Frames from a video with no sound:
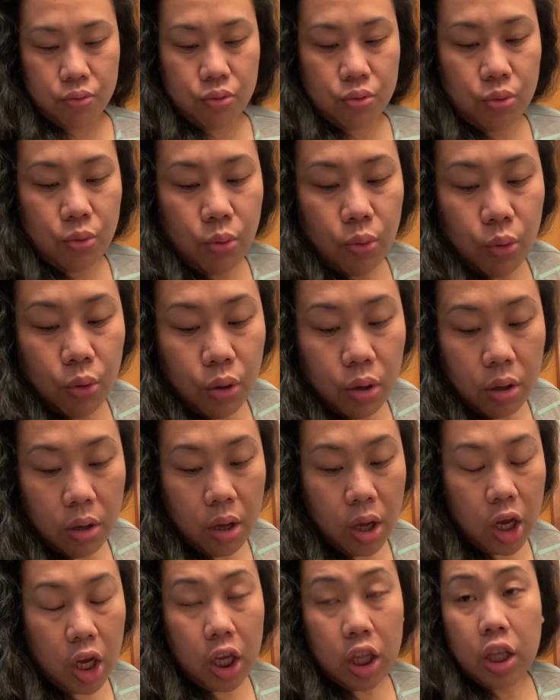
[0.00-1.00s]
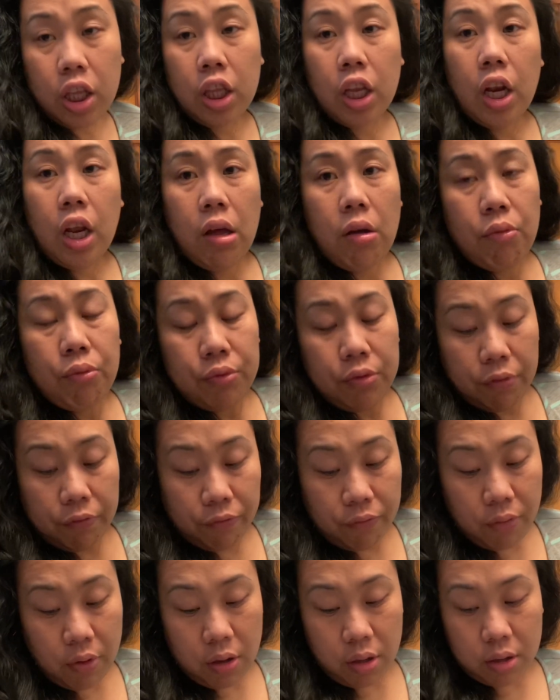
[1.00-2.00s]
So, hindi na lang ako
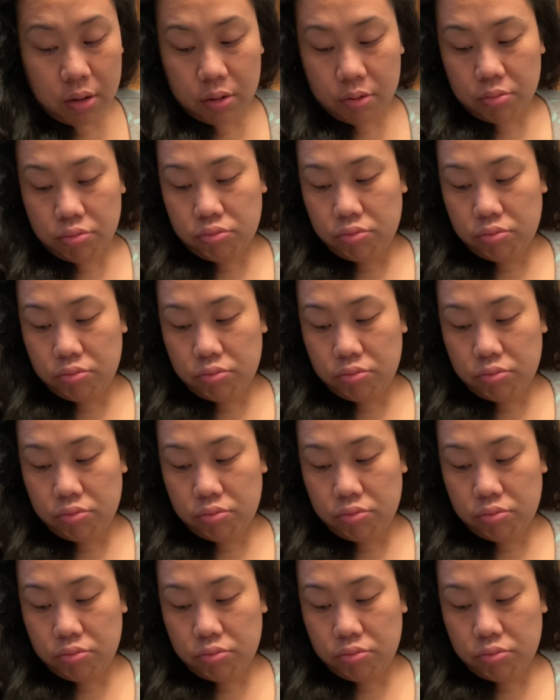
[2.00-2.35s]
nag-vlog.